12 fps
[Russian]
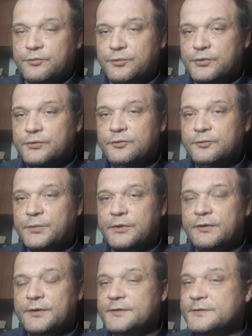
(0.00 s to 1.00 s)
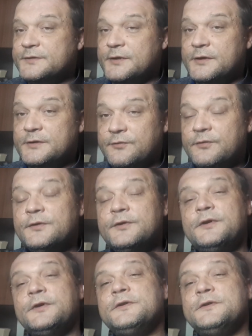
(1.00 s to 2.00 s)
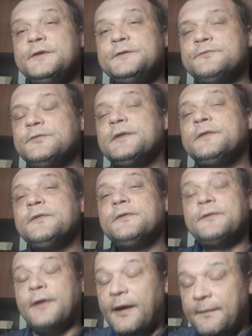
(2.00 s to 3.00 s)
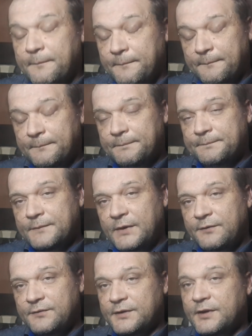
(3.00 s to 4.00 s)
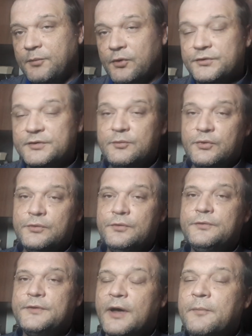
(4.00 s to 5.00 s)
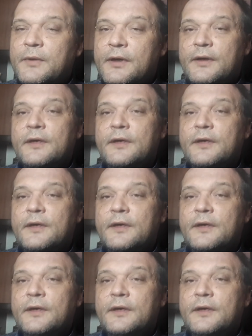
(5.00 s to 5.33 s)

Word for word: Будут проводиться следственные действия там – все допросы будут там.